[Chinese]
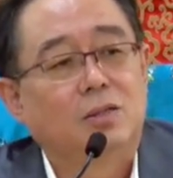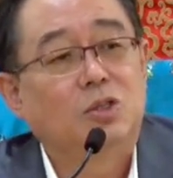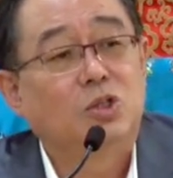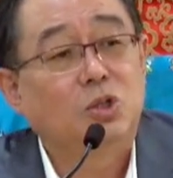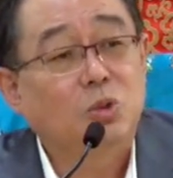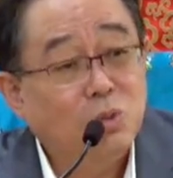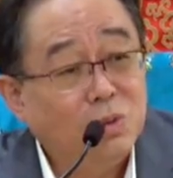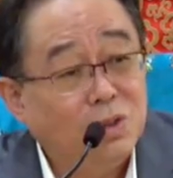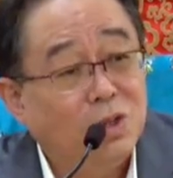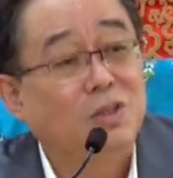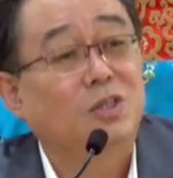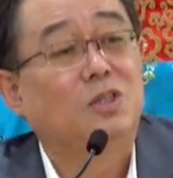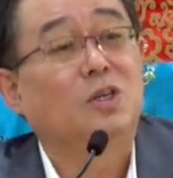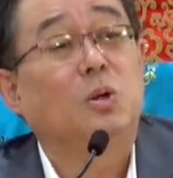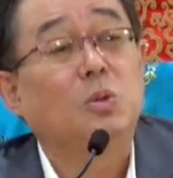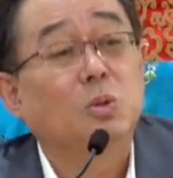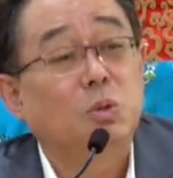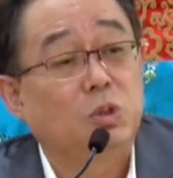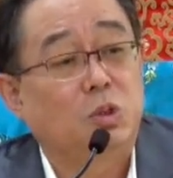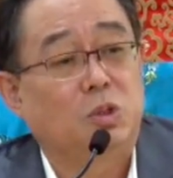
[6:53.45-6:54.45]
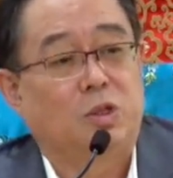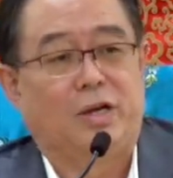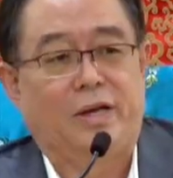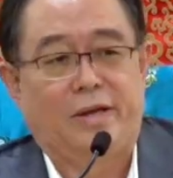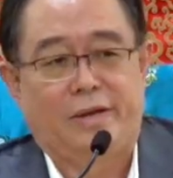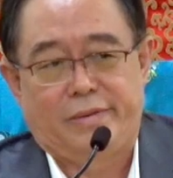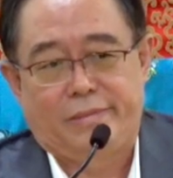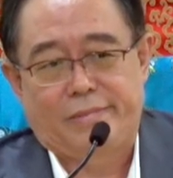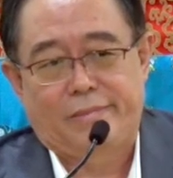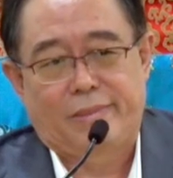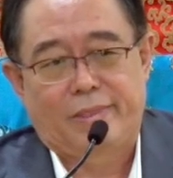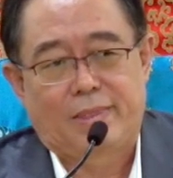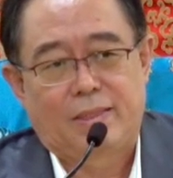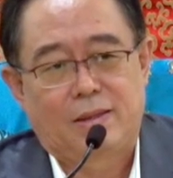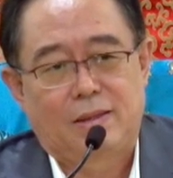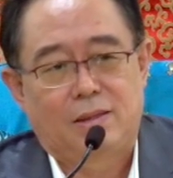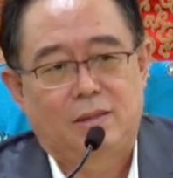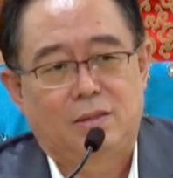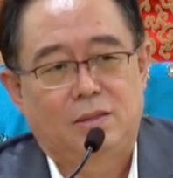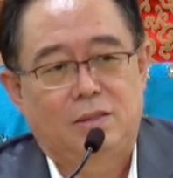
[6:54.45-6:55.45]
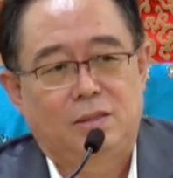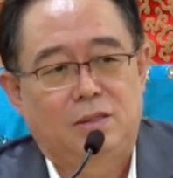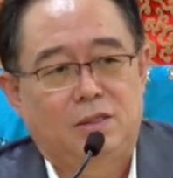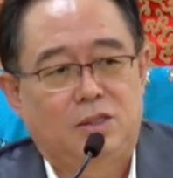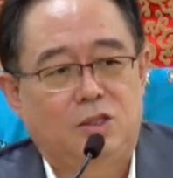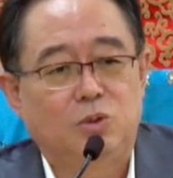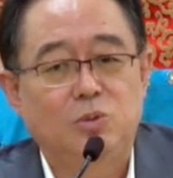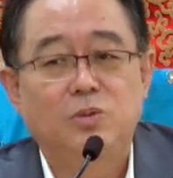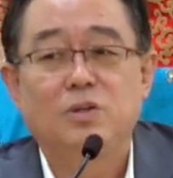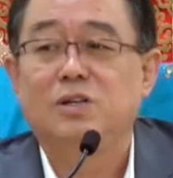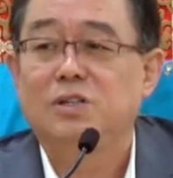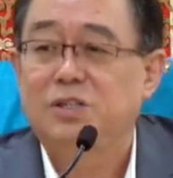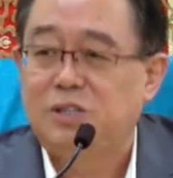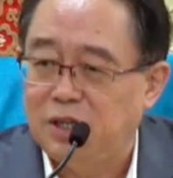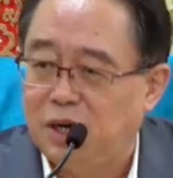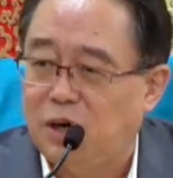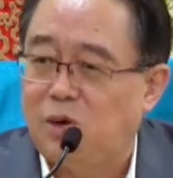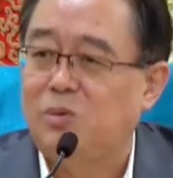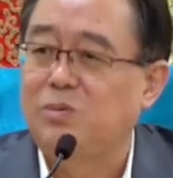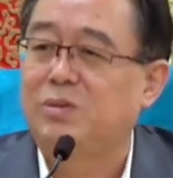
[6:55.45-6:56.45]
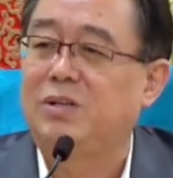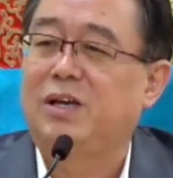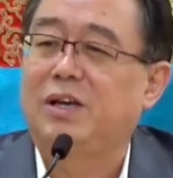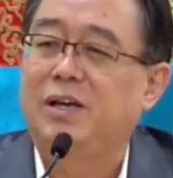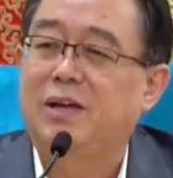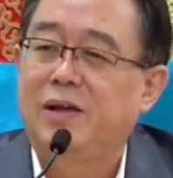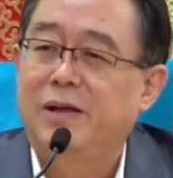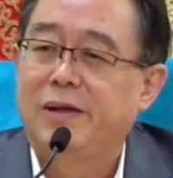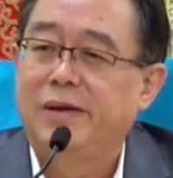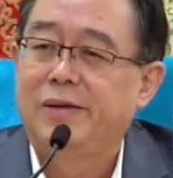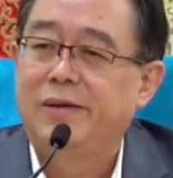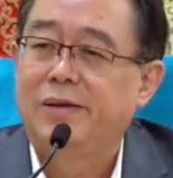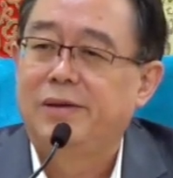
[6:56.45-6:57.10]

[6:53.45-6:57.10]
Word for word: 就能教学。就能教你。